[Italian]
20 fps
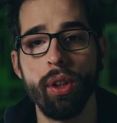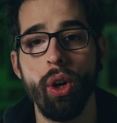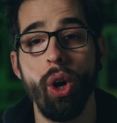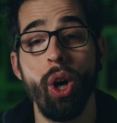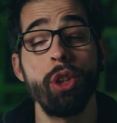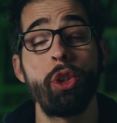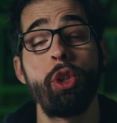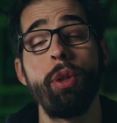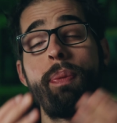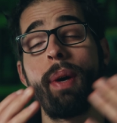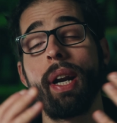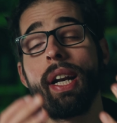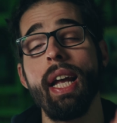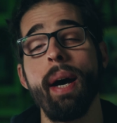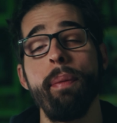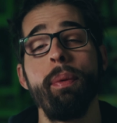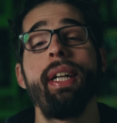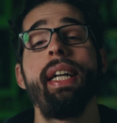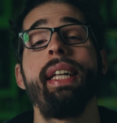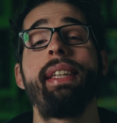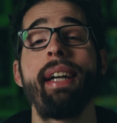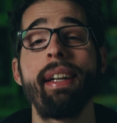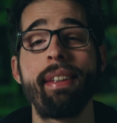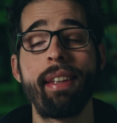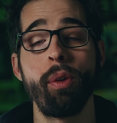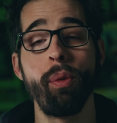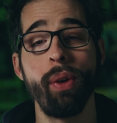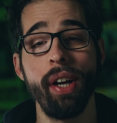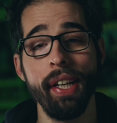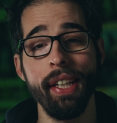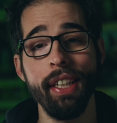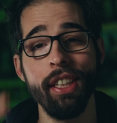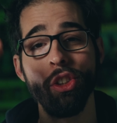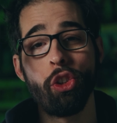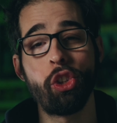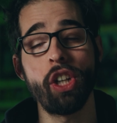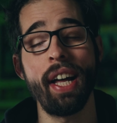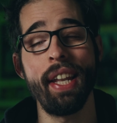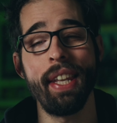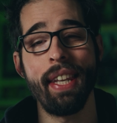Oggi parliamo delle tartarughe
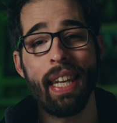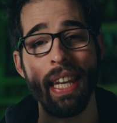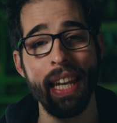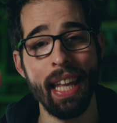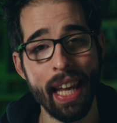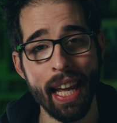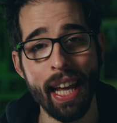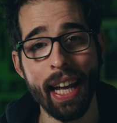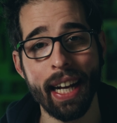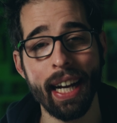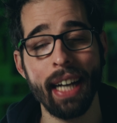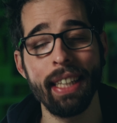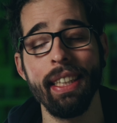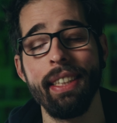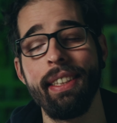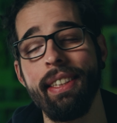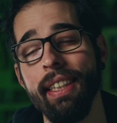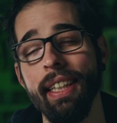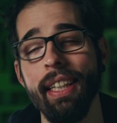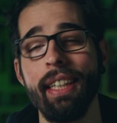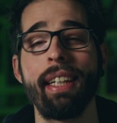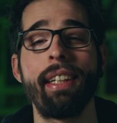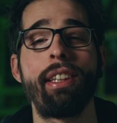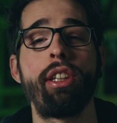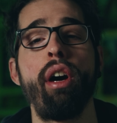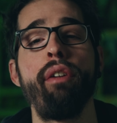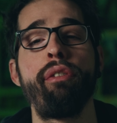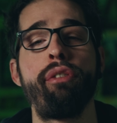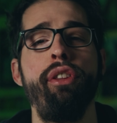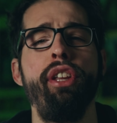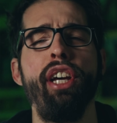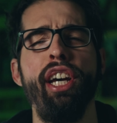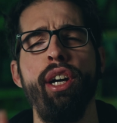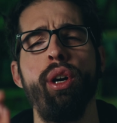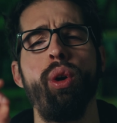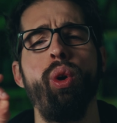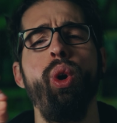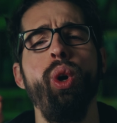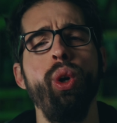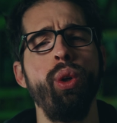ninja NECA The Secret of
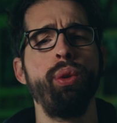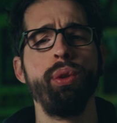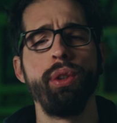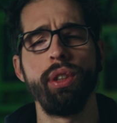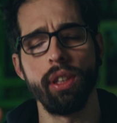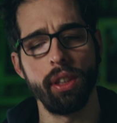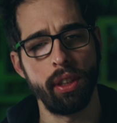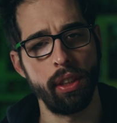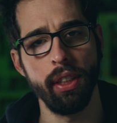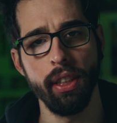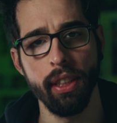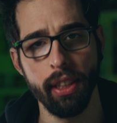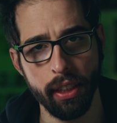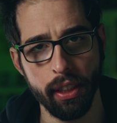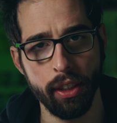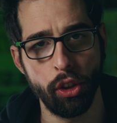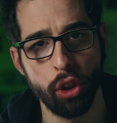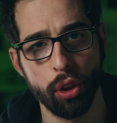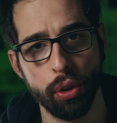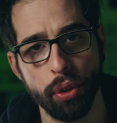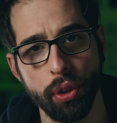the Who's, si dice